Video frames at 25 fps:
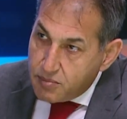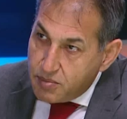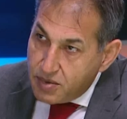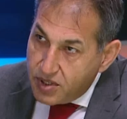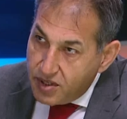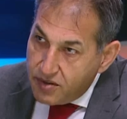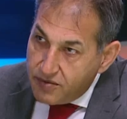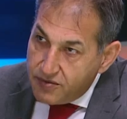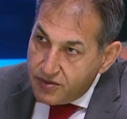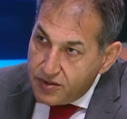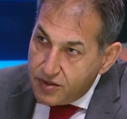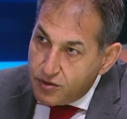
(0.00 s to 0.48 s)

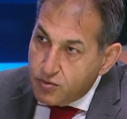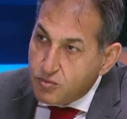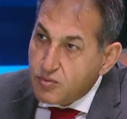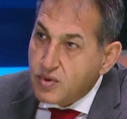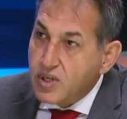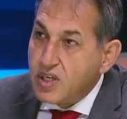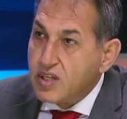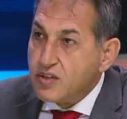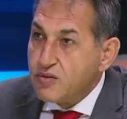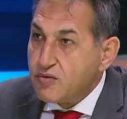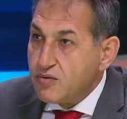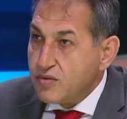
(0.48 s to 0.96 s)

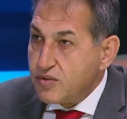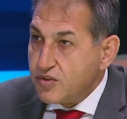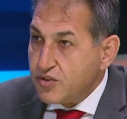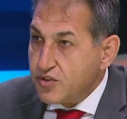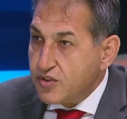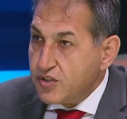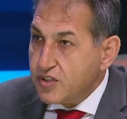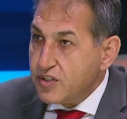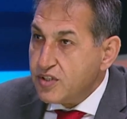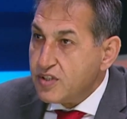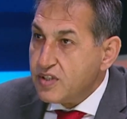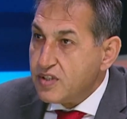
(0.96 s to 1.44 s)

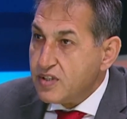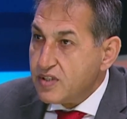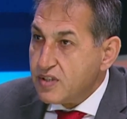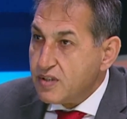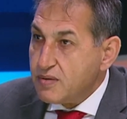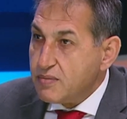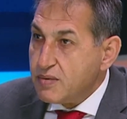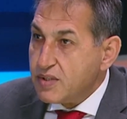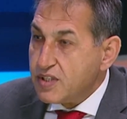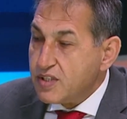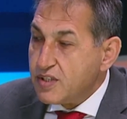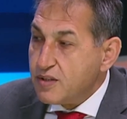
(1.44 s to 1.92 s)
2021
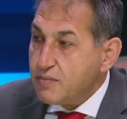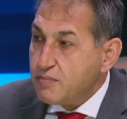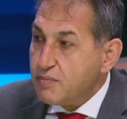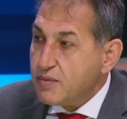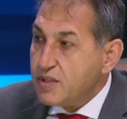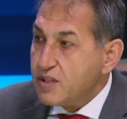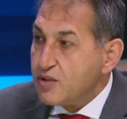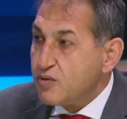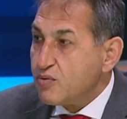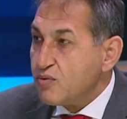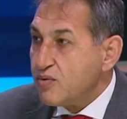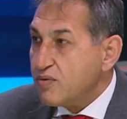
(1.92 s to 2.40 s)
عندما
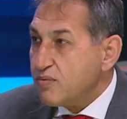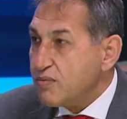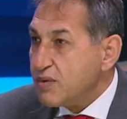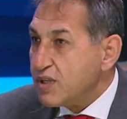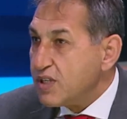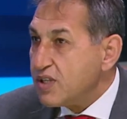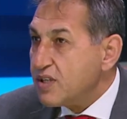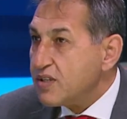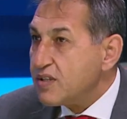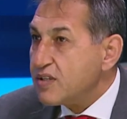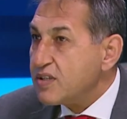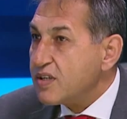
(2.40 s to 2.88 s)
تمت
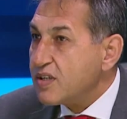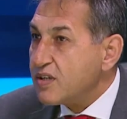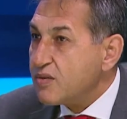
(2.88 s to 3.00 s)
ومناطق